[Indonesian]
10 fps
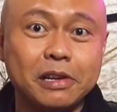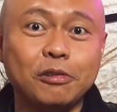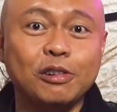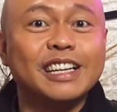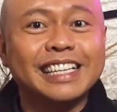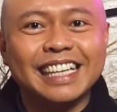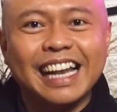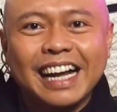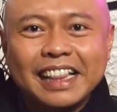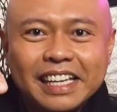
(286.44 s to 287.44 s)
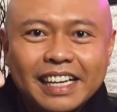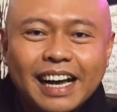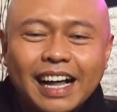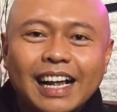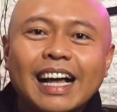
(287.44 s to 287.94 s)
bingung, silakan
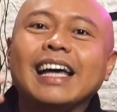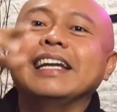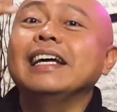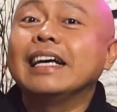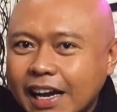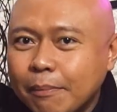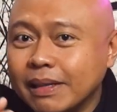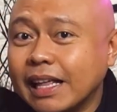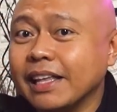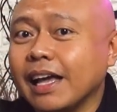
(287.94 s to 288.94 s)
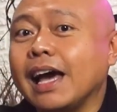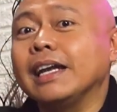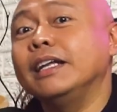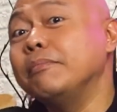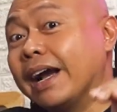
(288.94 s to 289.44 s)
tinggalkan ada
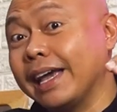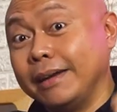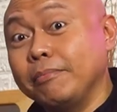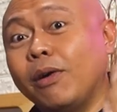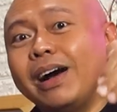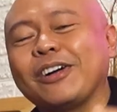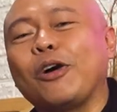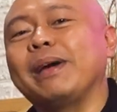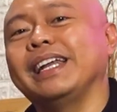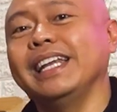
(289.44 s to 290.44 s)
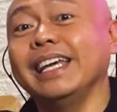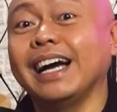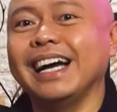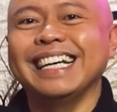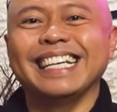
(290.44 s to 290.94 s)
pertanyaan di bagian bawah komen
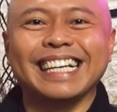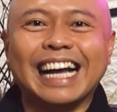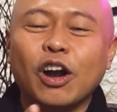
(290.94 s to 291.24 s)
ini ya.